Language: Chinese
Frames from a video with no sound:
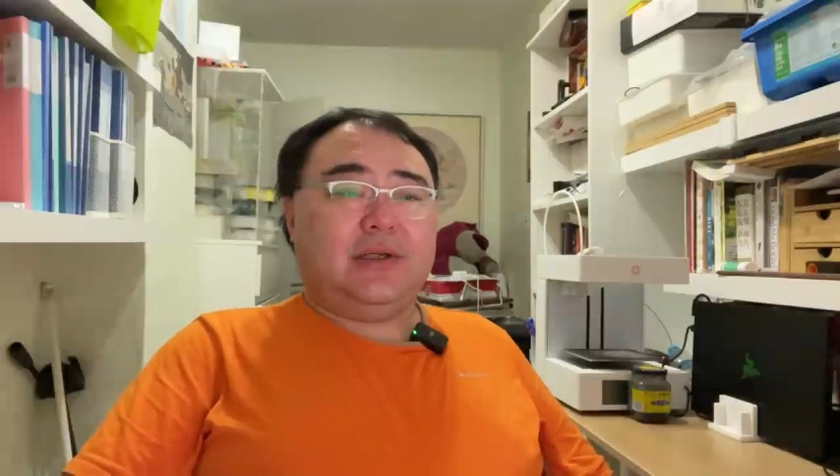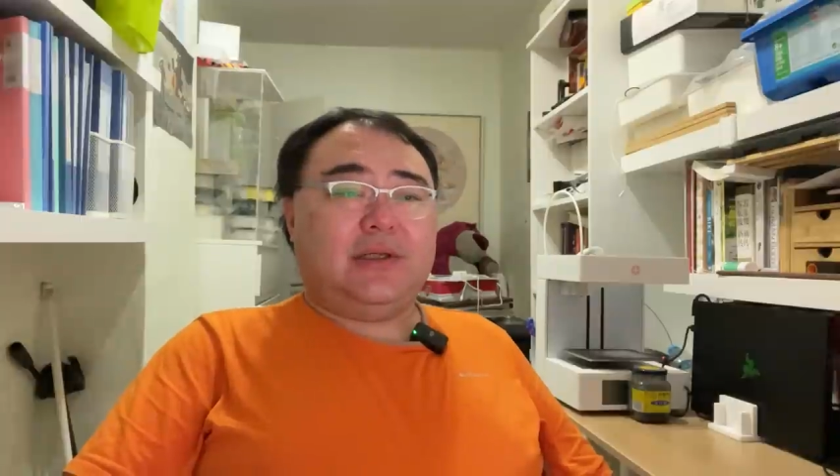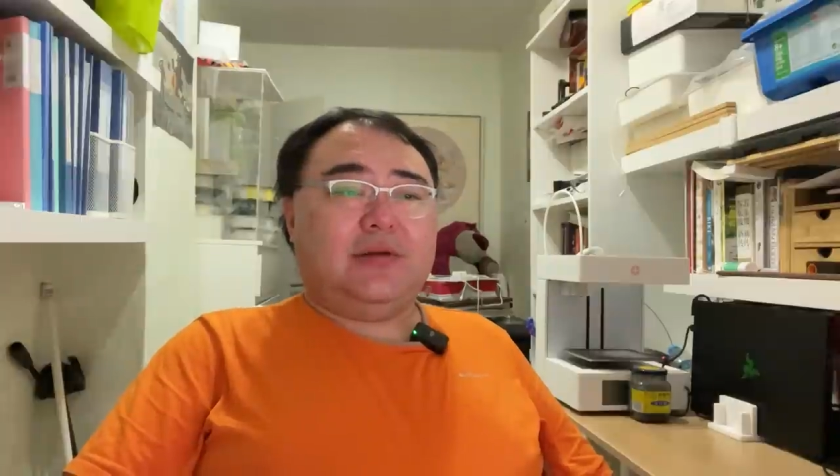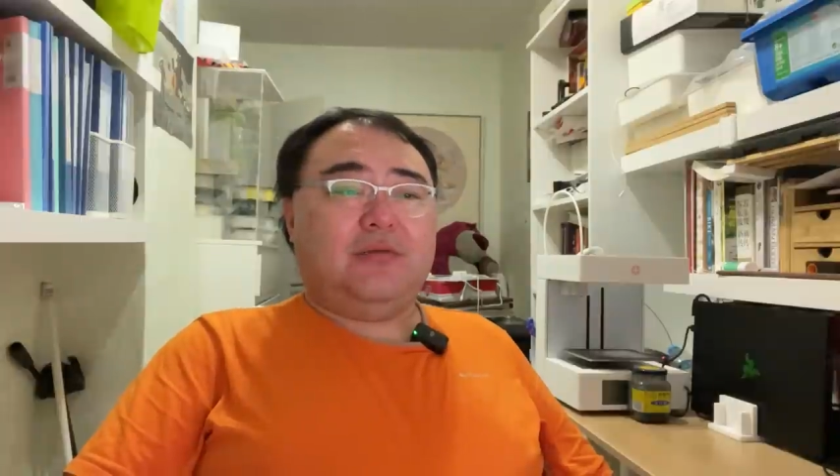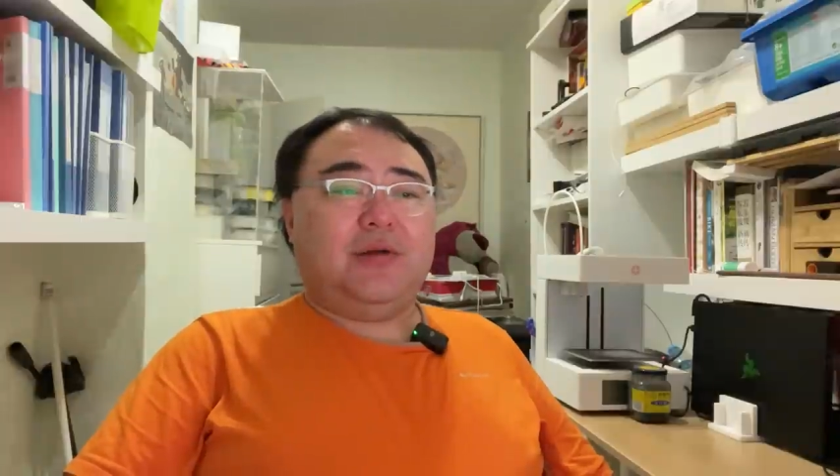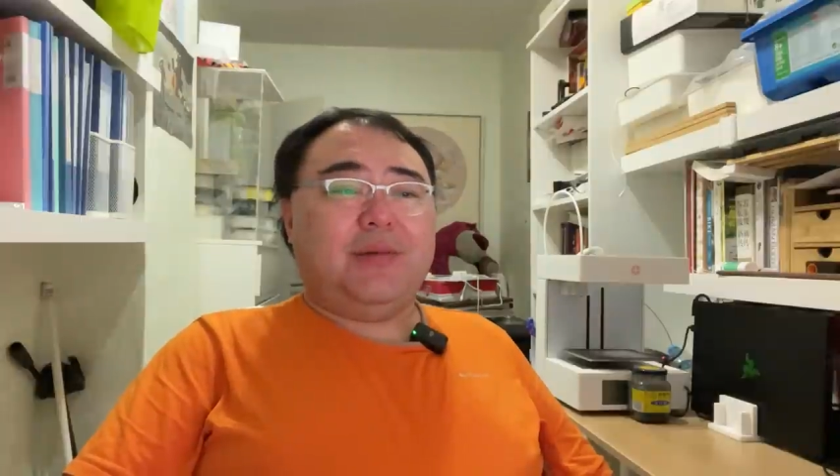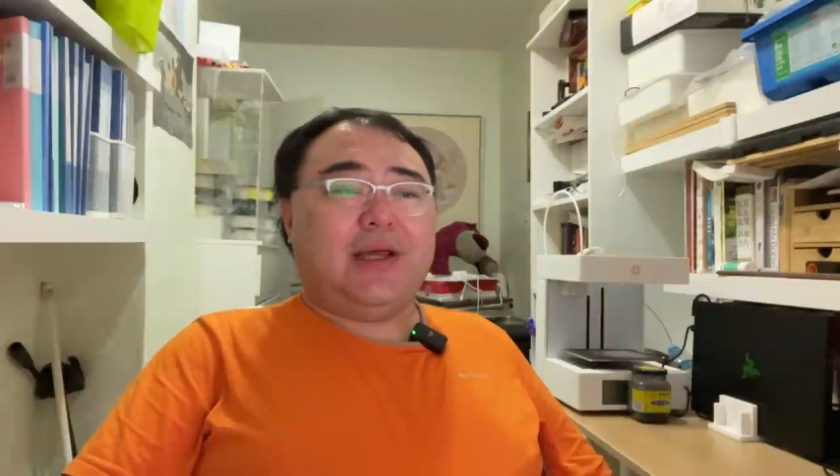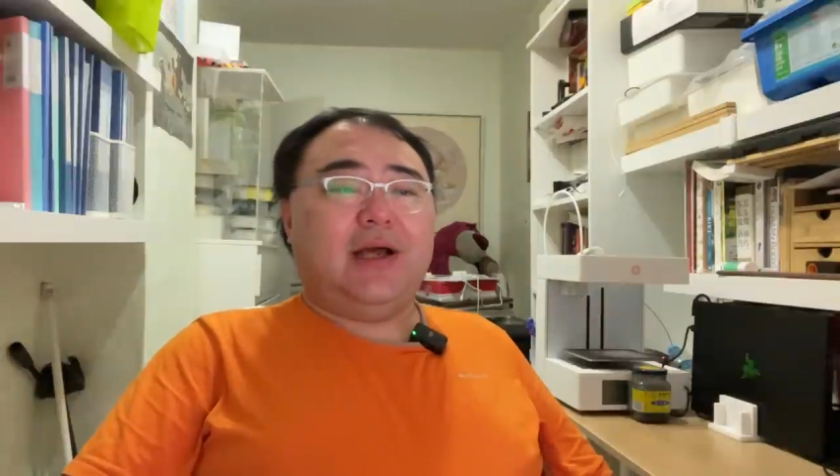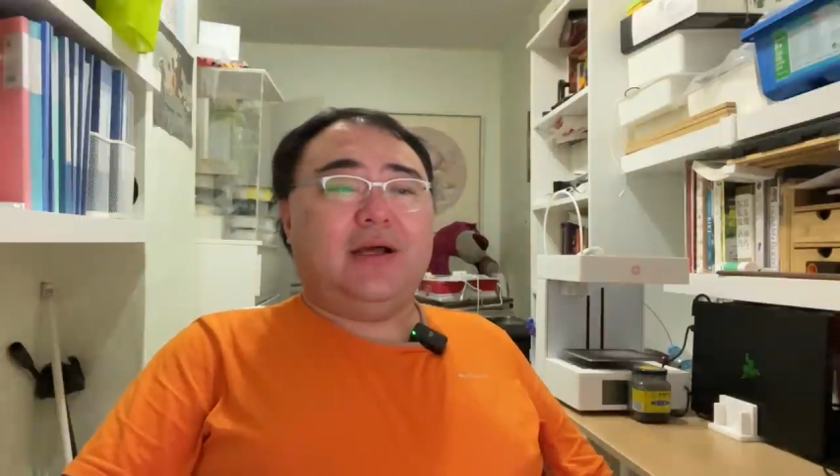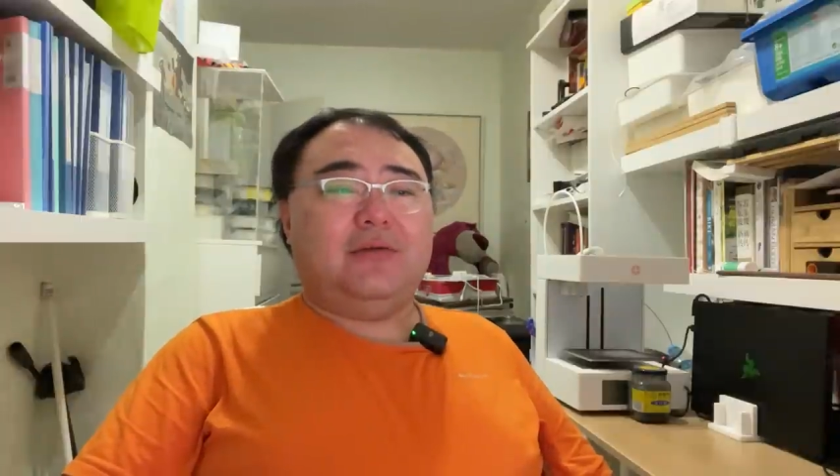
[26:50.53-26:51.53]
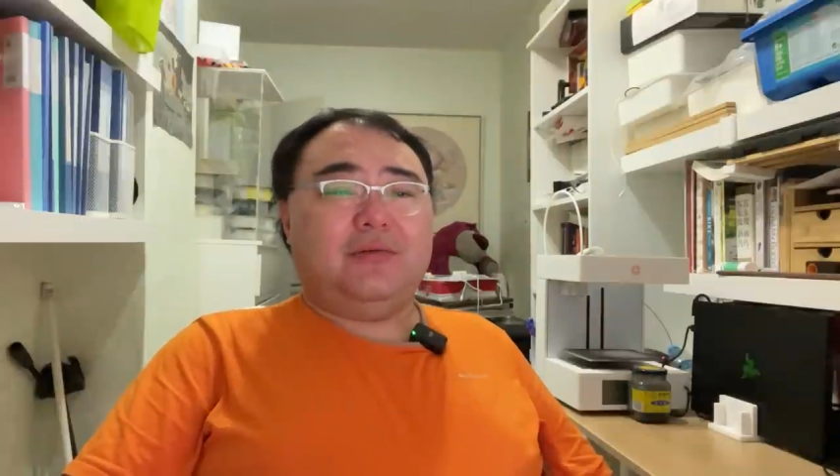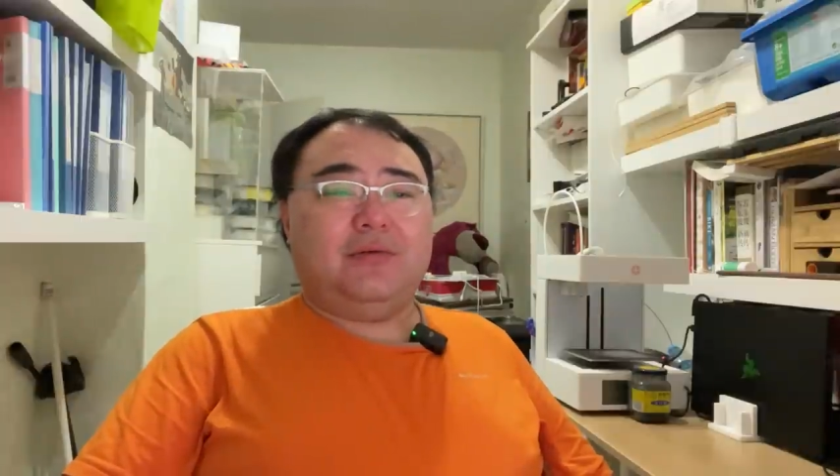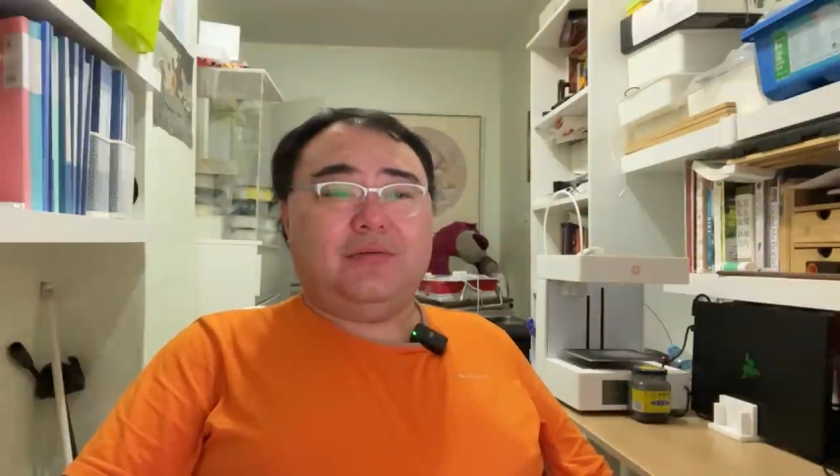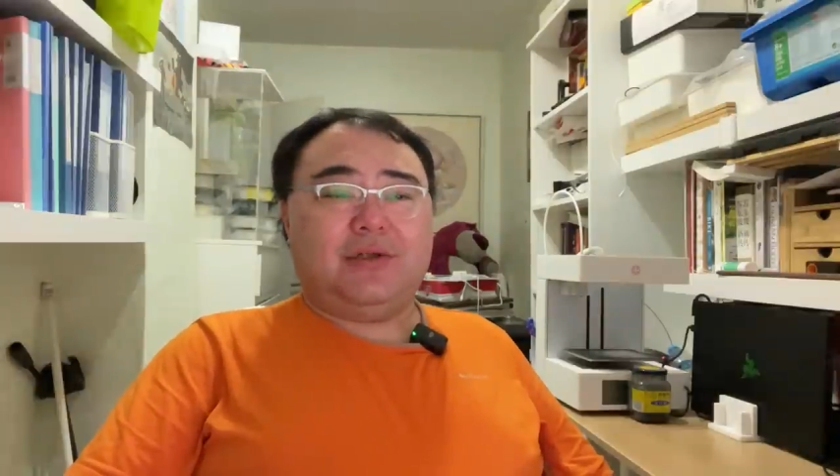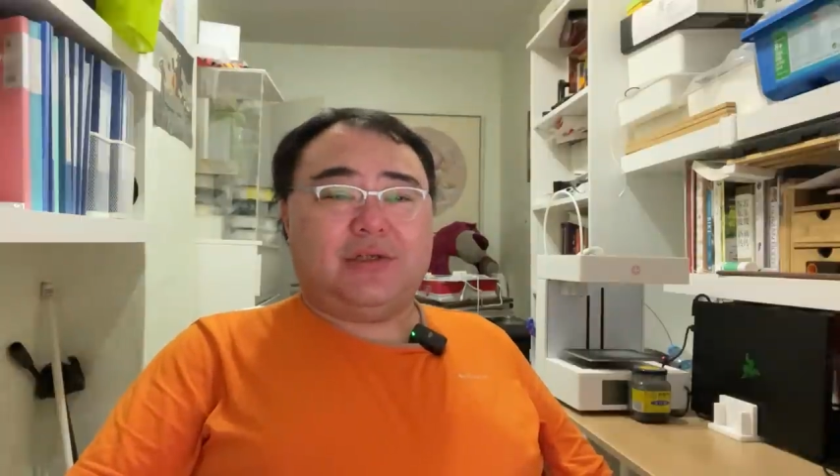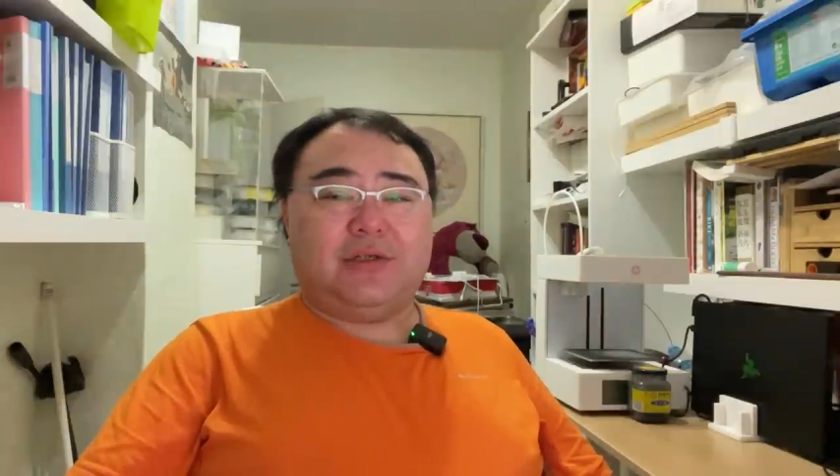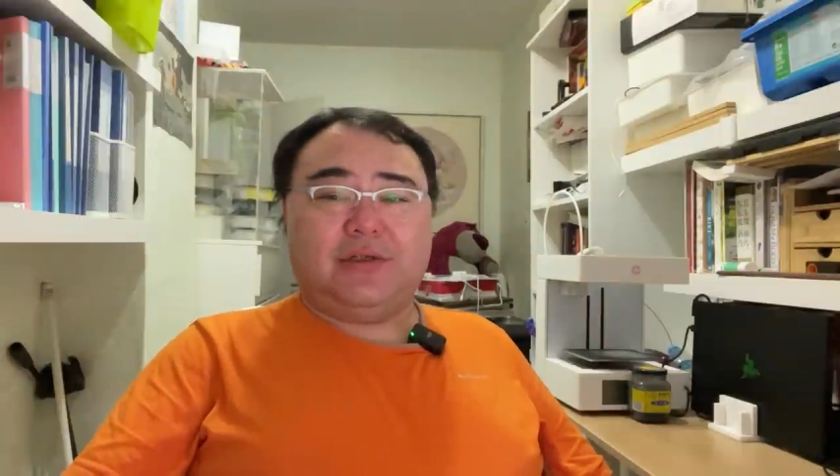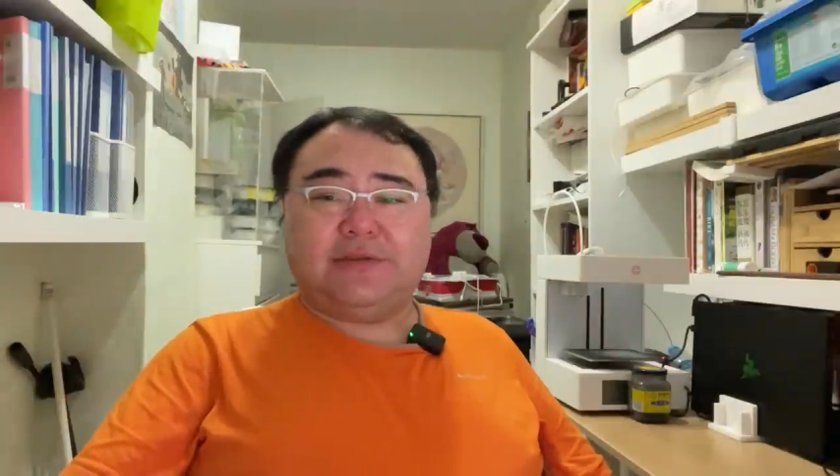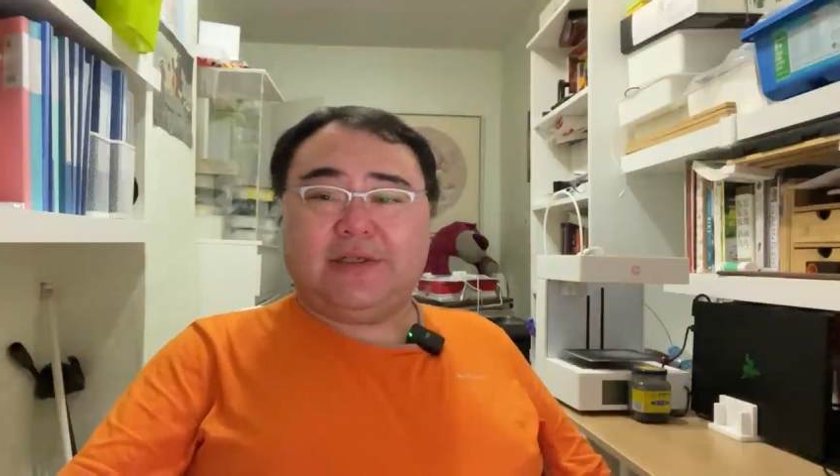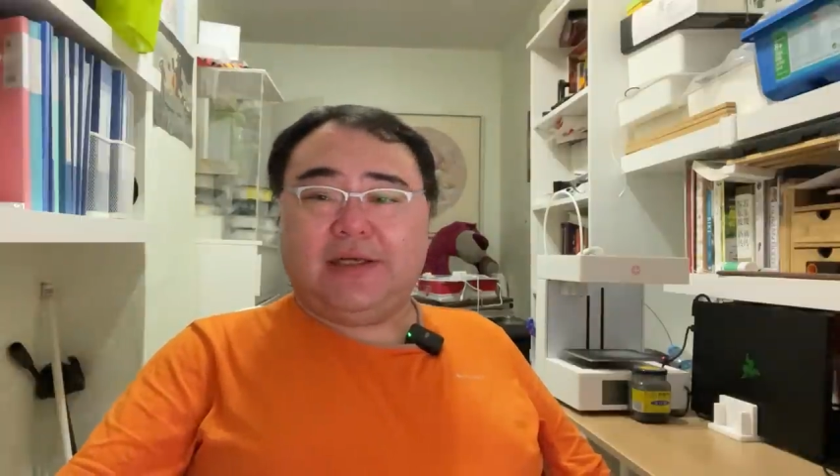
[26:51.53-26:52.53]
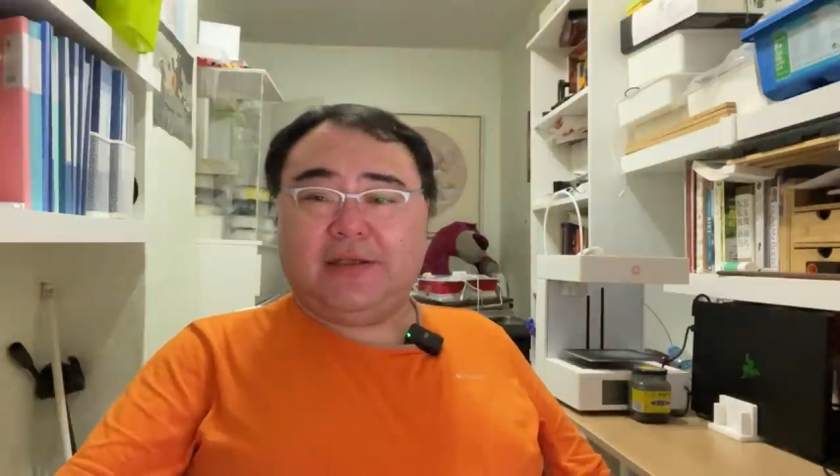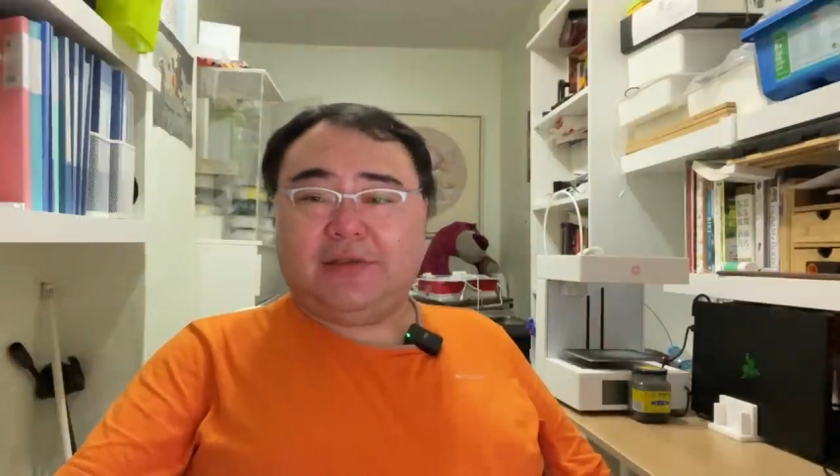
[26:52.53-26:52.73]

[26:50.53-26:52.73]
但是我也没看，我只是在